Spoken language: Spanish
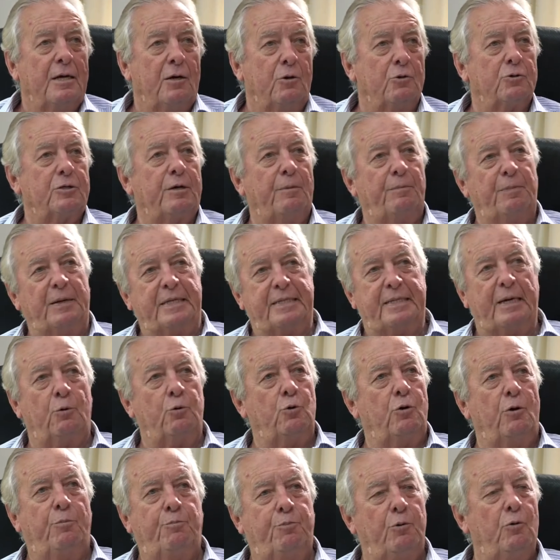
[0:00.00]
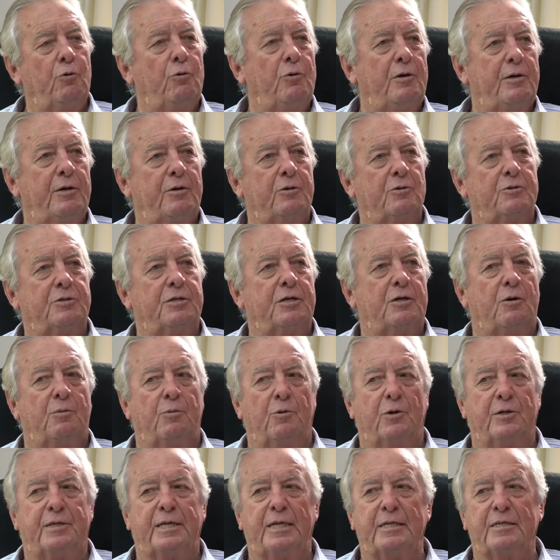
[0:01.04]
los espectáculos públicos y
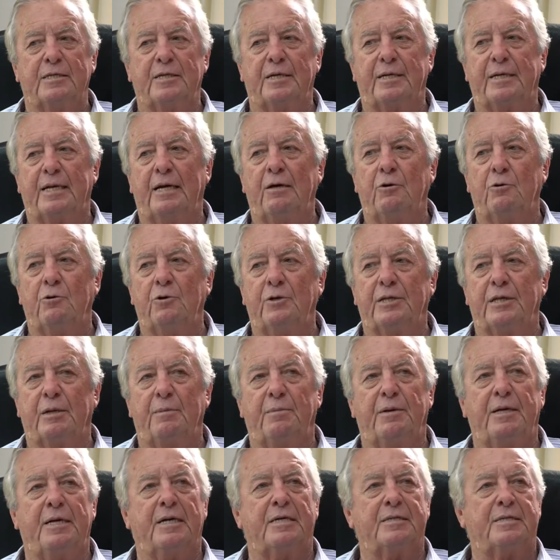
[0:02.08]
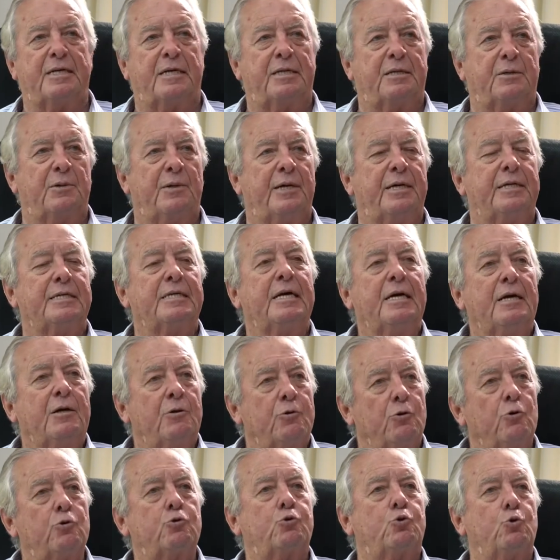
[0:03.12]
como están cerrados determinadas actividades
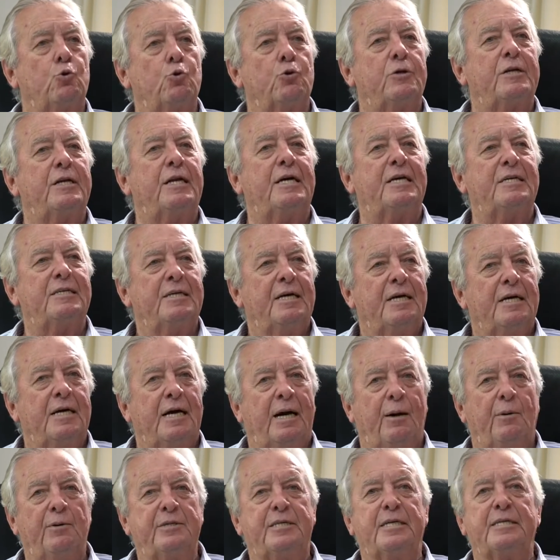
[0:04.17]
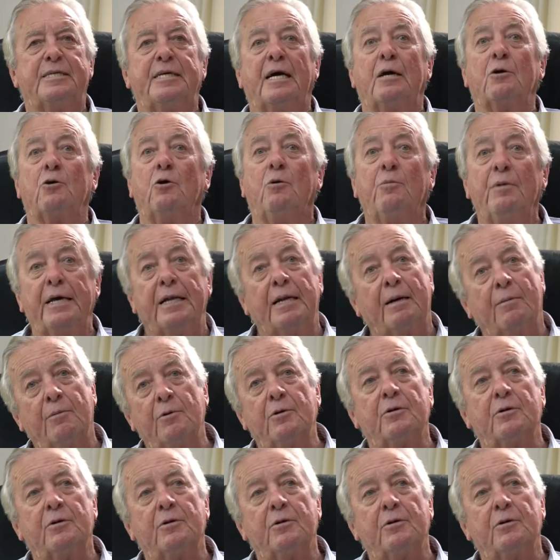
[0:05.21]
nocturnas, a veces se aglomeran.